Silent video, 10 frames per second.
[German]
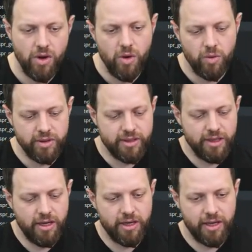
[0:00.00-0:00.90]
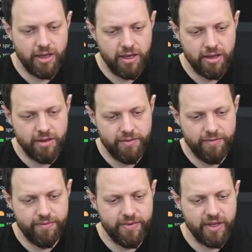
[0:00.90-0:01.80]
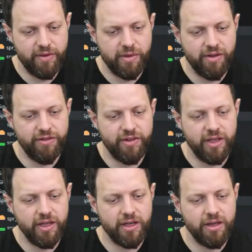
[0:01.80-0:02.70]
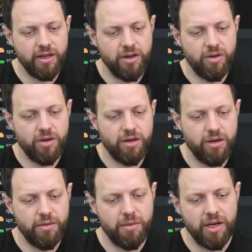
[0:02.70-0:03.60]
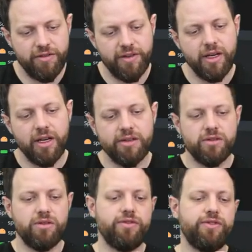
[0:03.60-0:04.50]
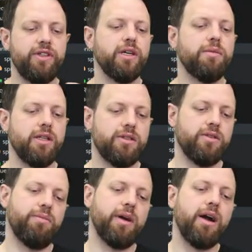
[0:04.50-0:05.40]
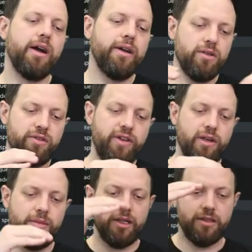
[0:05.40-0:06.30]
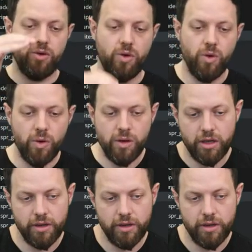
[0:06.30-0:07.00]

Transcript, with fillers: und sage, hm, sagen wir mal 4 mal 4, also 4 mal so breit und 4 mal so hoch.